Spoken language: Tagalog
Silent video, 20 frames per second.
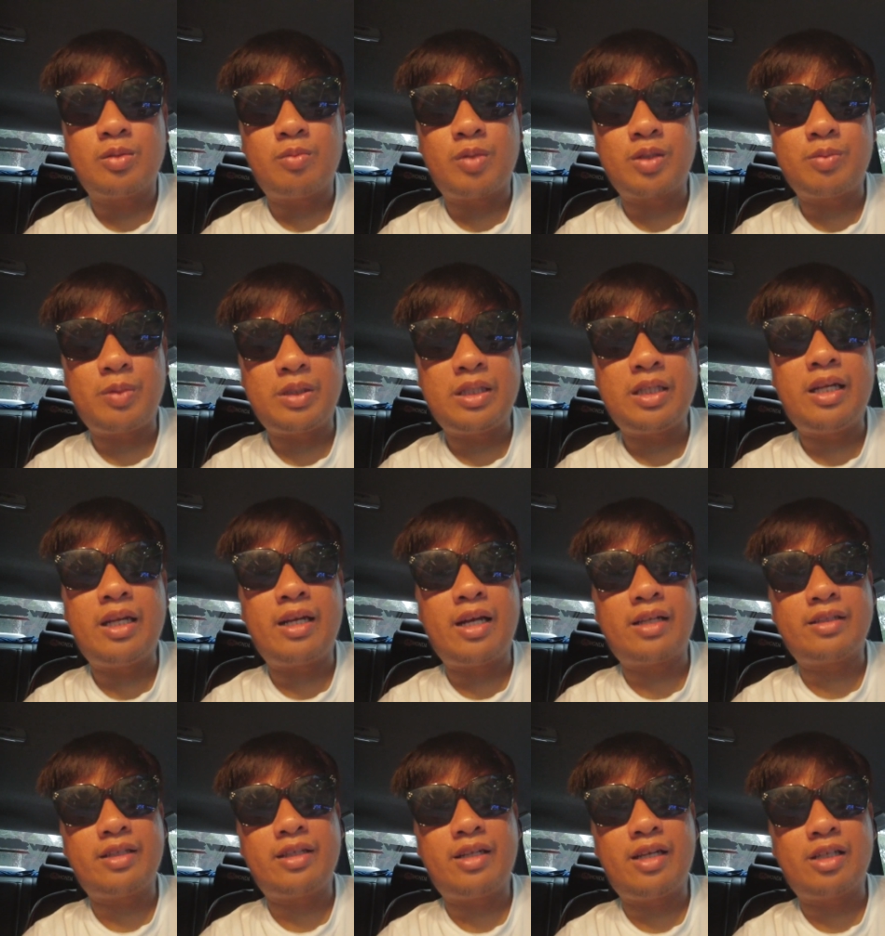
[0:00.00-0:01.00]
mas pinili
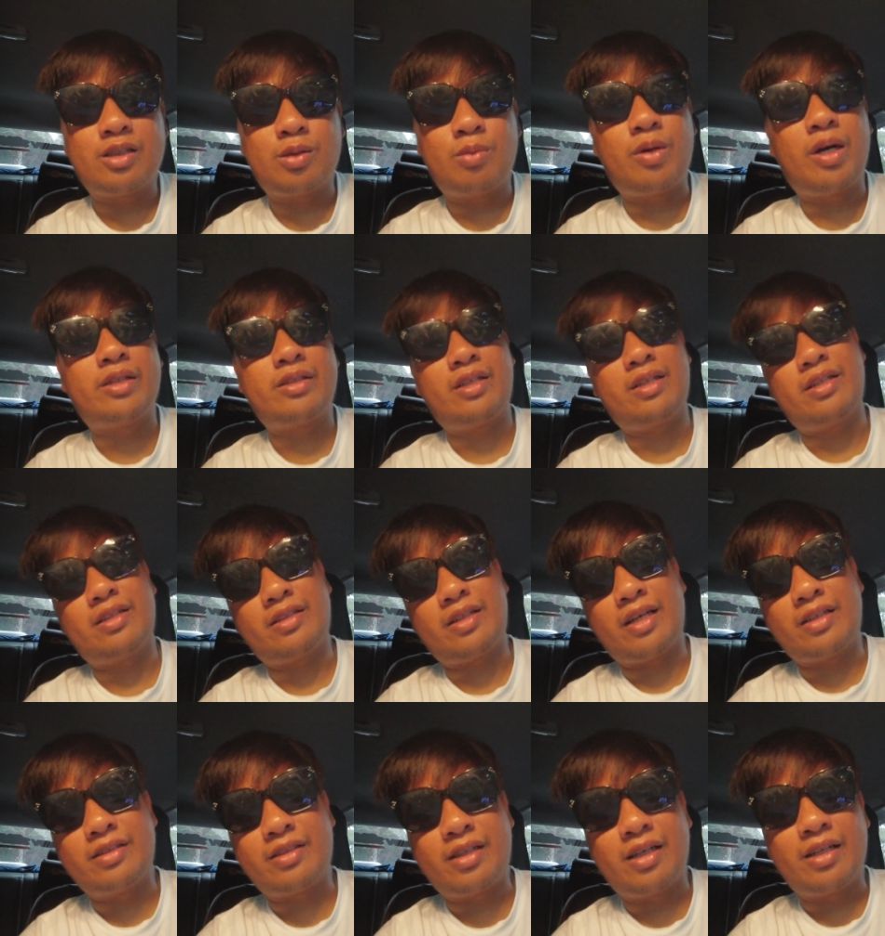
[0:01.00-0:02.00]
natin na sumakay na lang
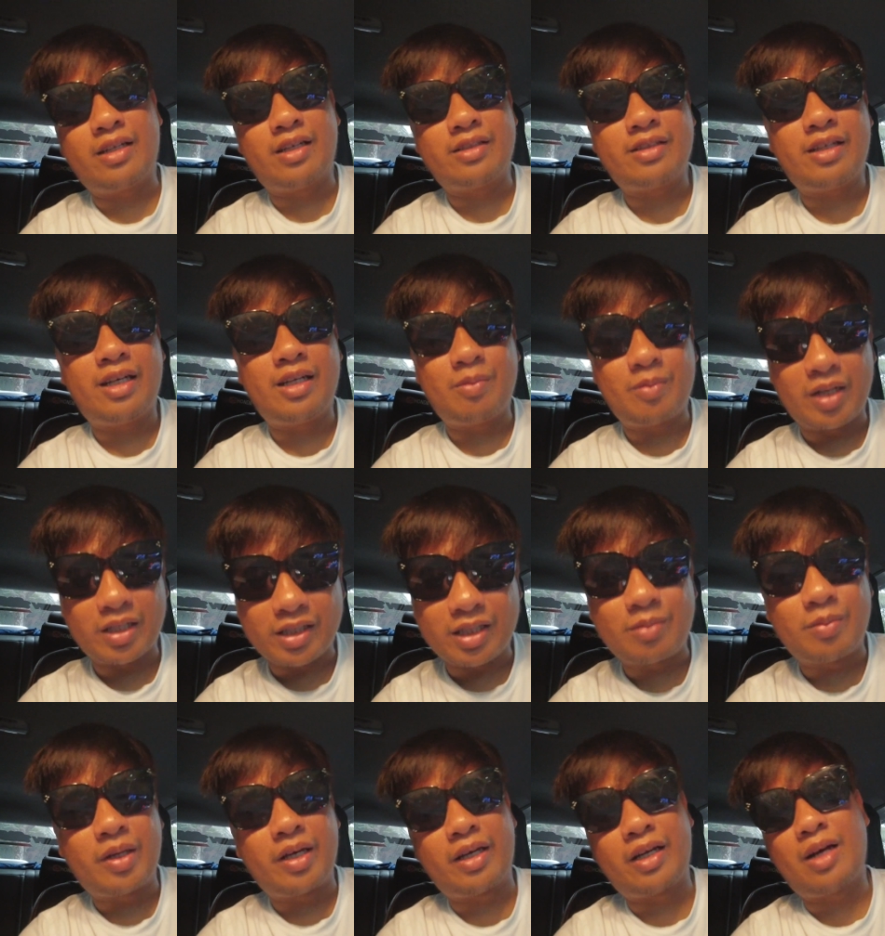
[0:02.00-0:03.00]
tricycle kasi alam
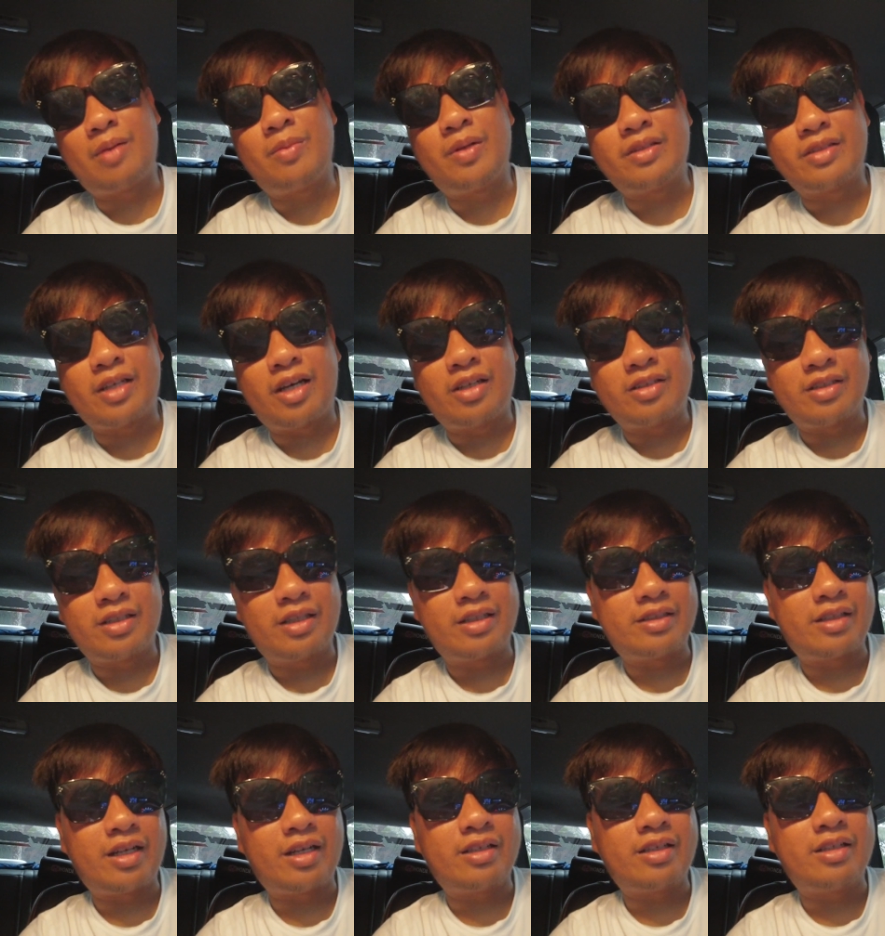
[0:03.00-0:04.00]
natin mahirapan tayo sa
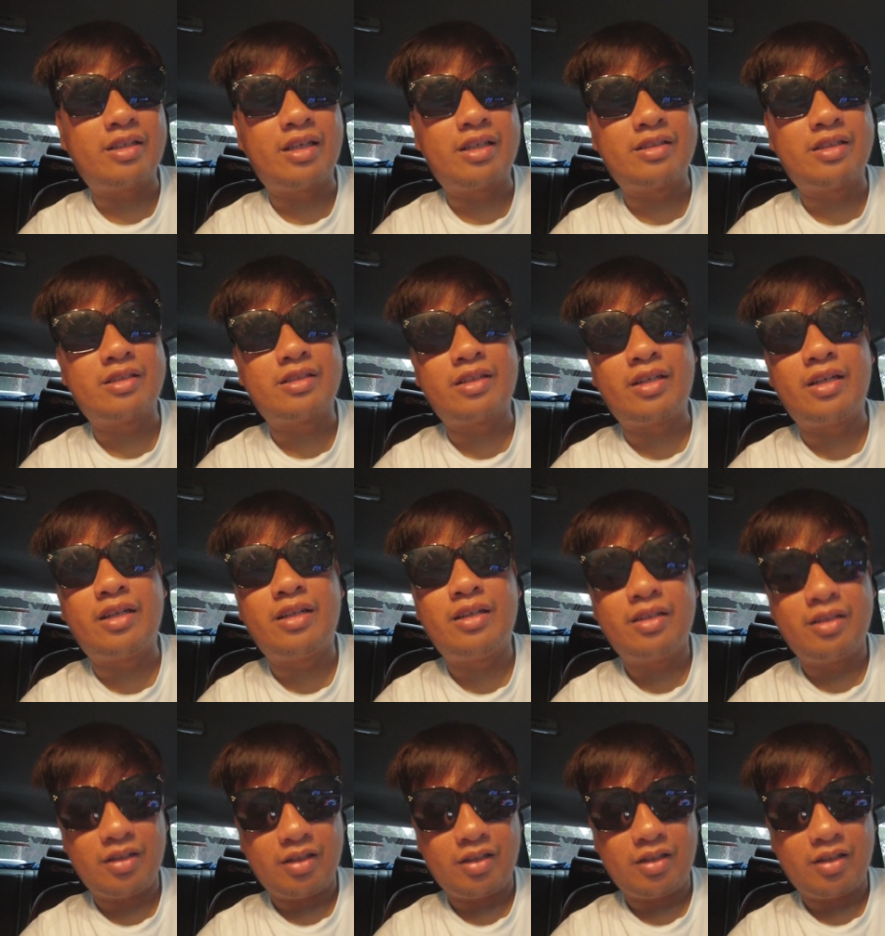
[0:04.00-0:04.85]
trekking eh, sa trail